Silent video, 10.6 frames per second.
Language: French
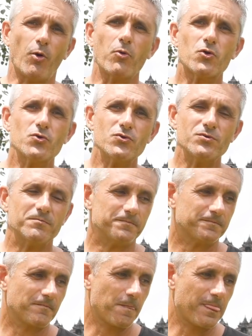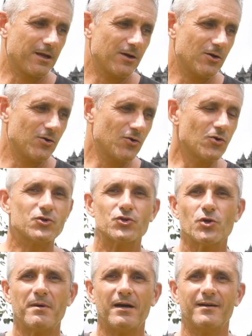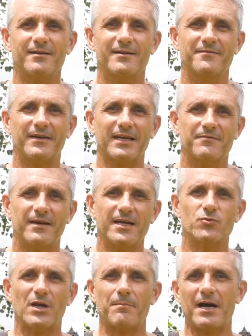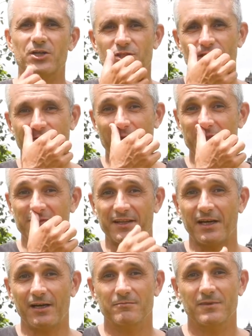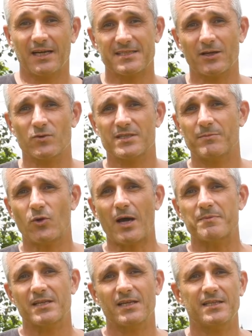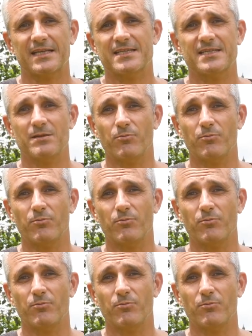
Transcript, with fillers: Pour beaucoup, le chemin vers l'éveil ou la marche vers le nirvana reste un concept abstrait et inaccessible.